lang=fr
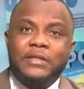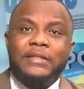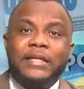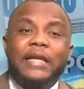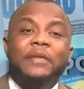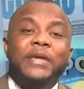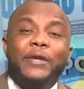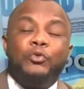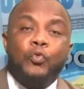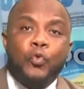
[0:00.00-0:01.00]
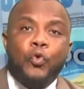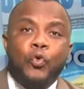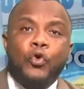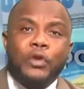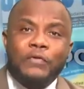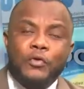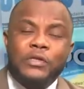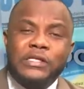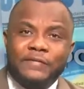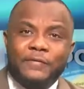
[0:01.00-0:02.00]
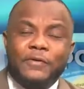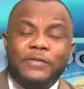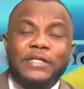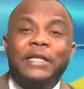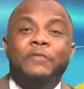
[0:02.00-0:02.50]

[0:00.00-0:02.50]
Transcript: Si l'ennemi est au courant que vous connaissez ses forces,